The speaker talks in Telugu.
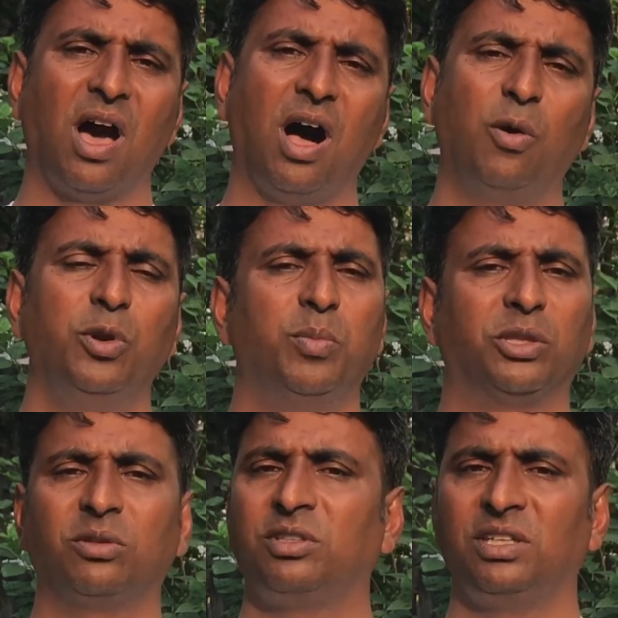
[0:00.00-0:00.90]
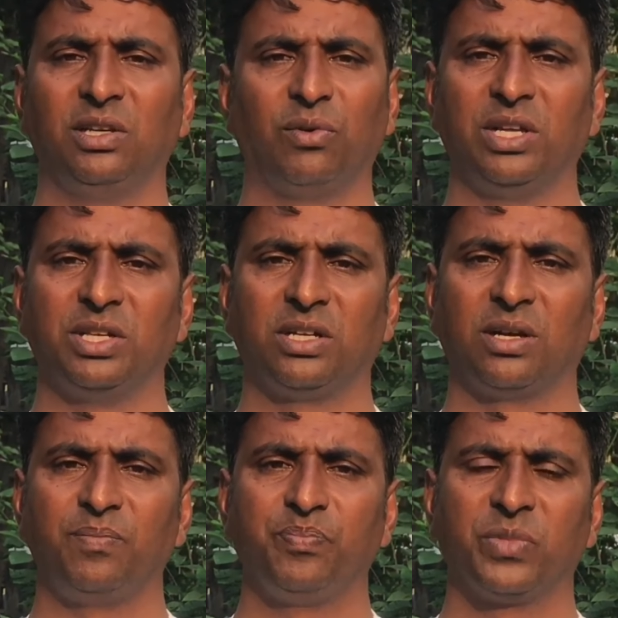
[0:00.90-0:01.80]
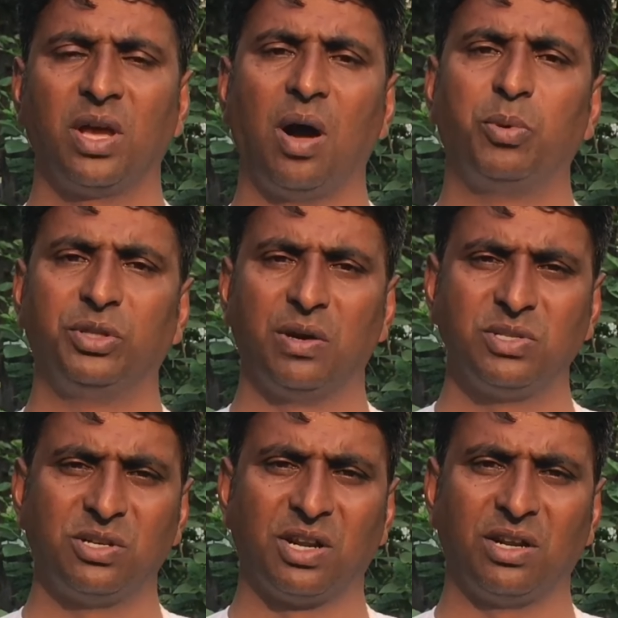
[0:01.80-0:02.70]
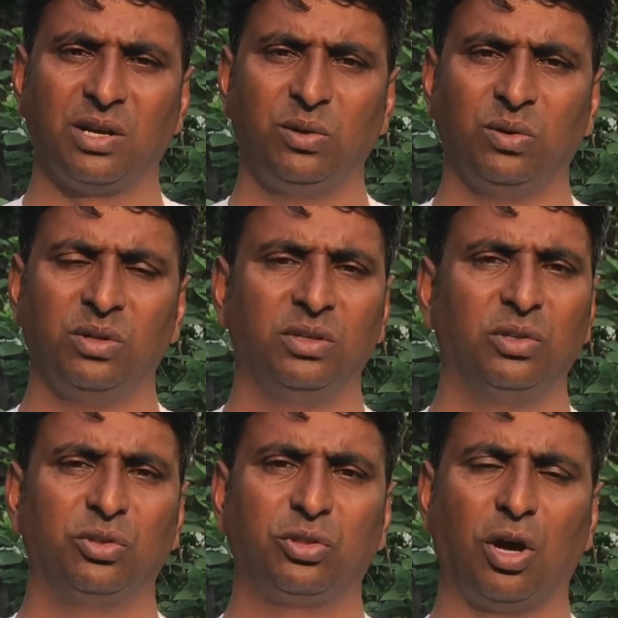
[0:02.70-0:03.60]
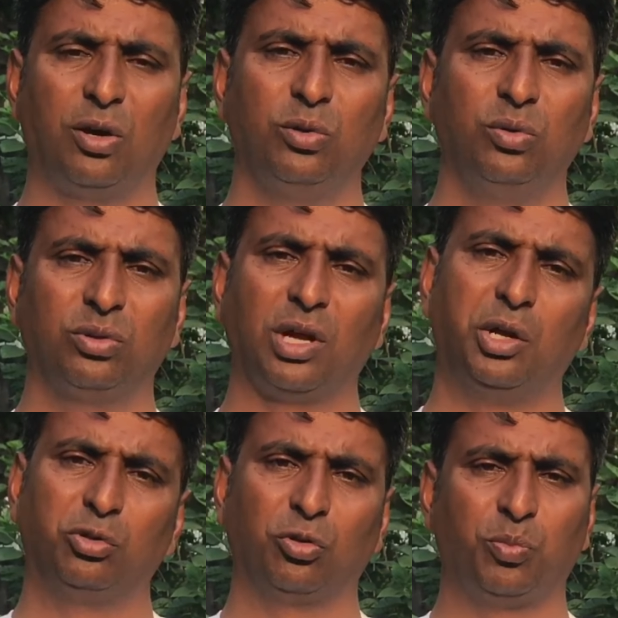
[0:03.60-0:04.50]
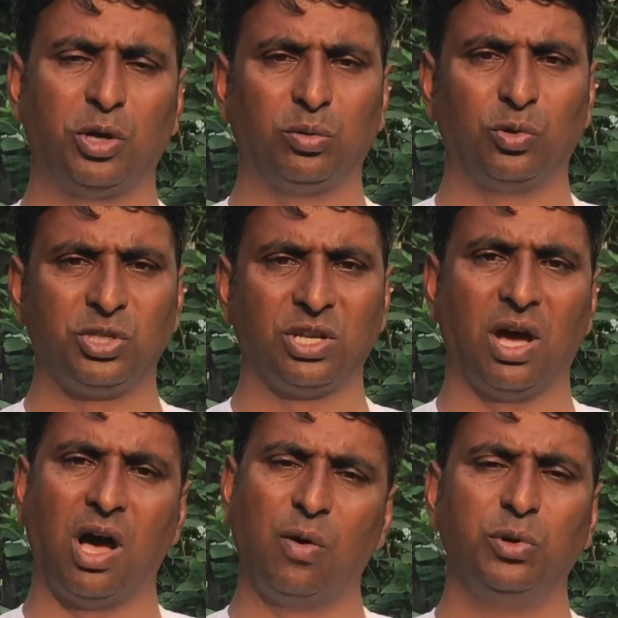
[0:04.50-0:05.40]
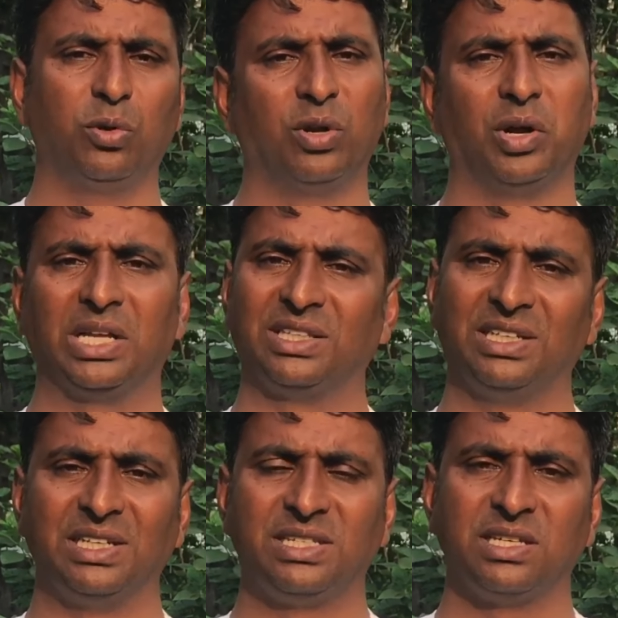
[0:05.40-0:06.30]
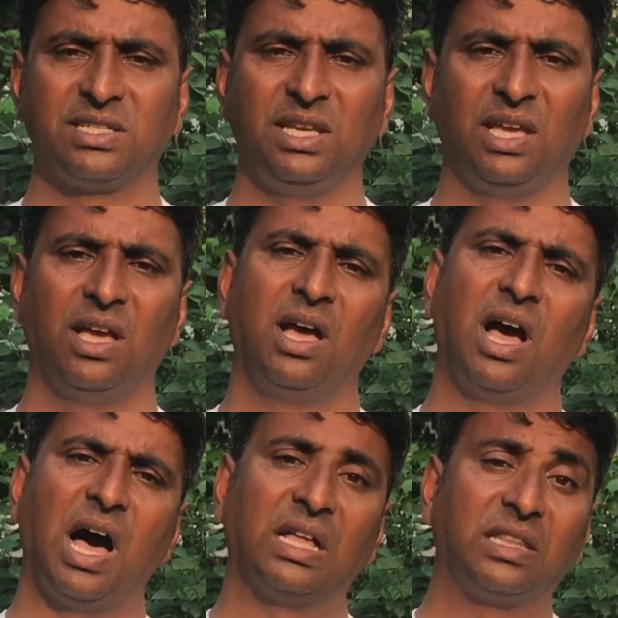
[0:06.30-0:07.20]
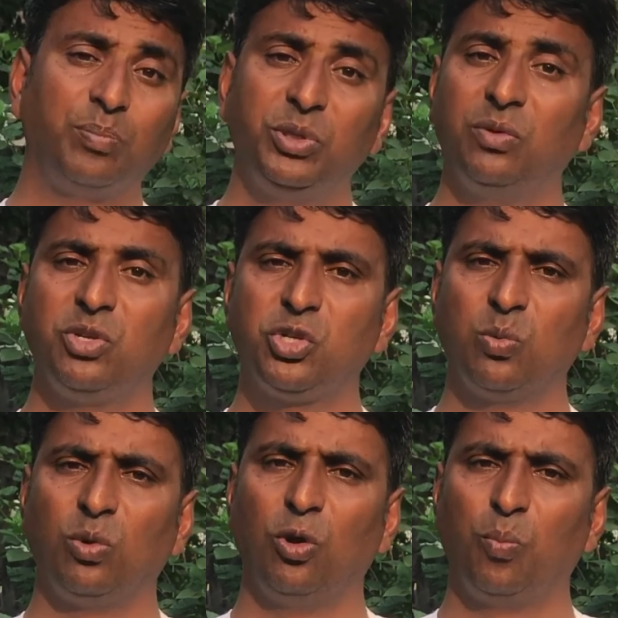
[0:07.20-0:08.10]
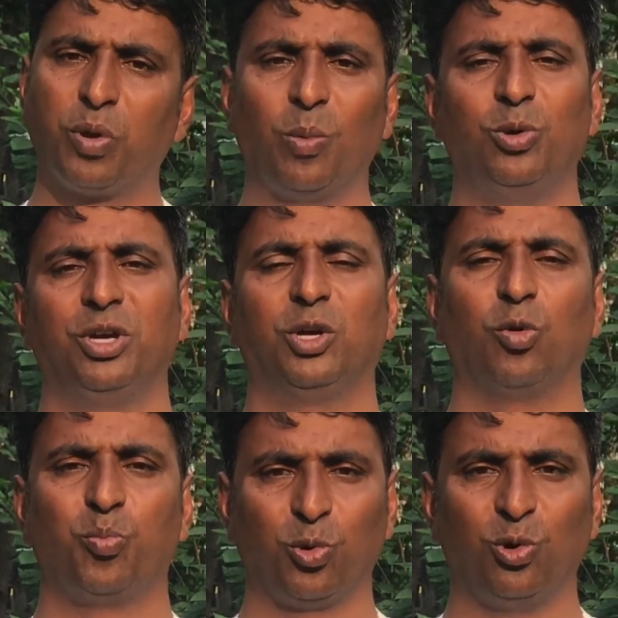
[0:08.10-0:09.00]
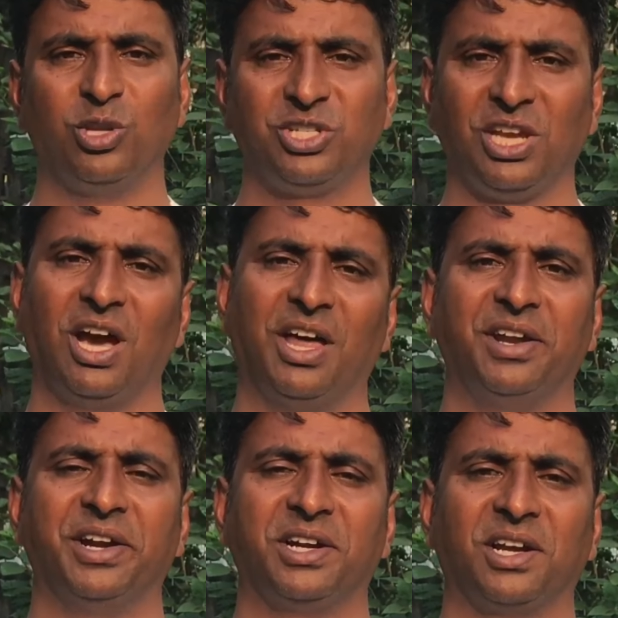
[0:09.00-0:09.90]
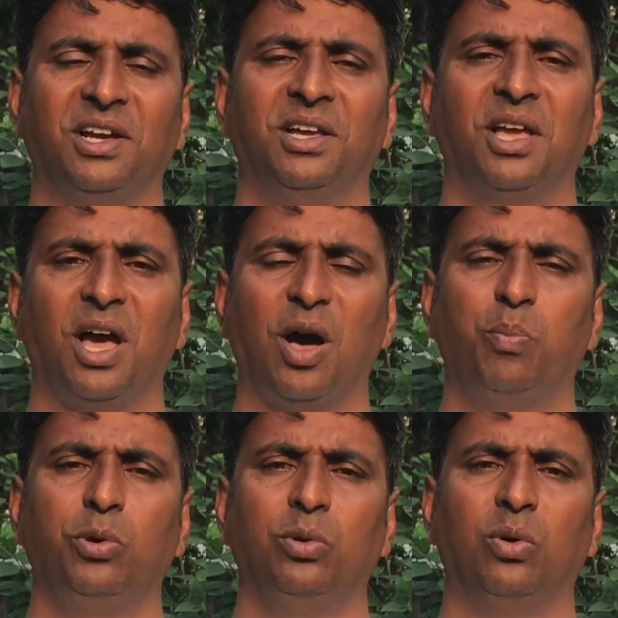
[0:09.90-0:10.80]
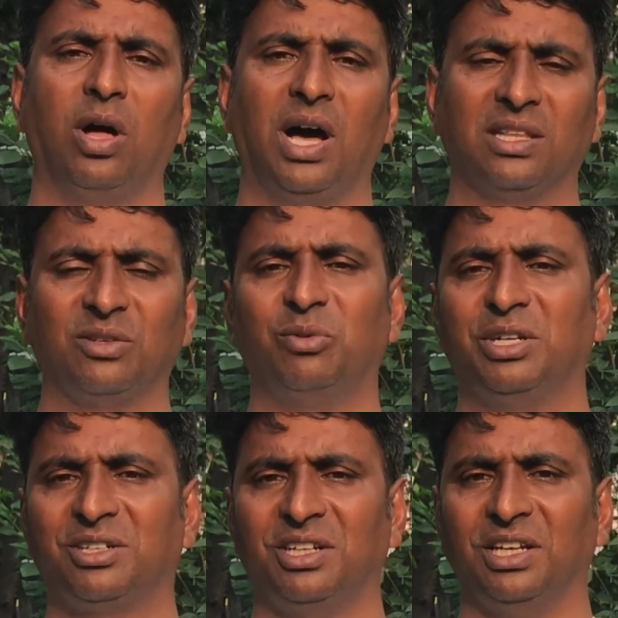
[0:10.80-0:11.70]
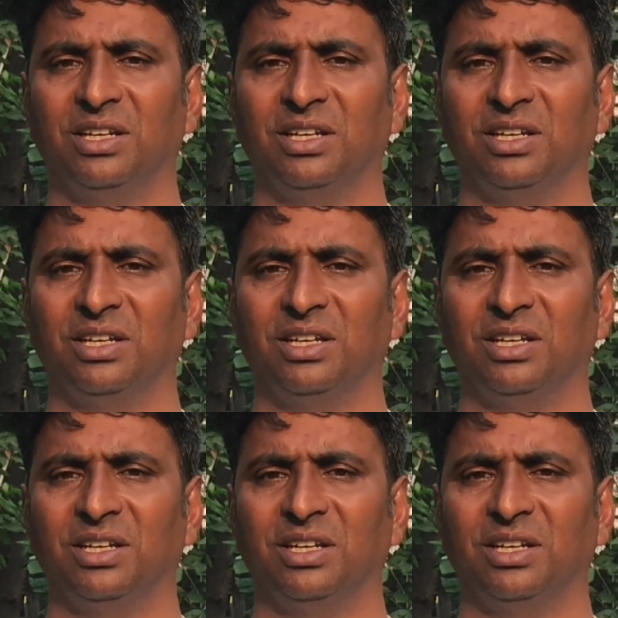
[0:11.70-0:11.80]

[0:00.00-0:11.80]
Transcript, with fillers: ఆవుని మాత్రం తిరిగి ఇవ్వలేదట అప్పుడు దైవజనుడు అన్నాడు తాడును తాడుతో పాటు వచ్చిన ఆవును కూడా అతనికి ఇచ్చేసి ఆ తప్పిద విషయంలో ప్రభు దగ్గర ఒప్పుకోలు చేయి అన్నాడట అప్పుడు అతను వెంటనే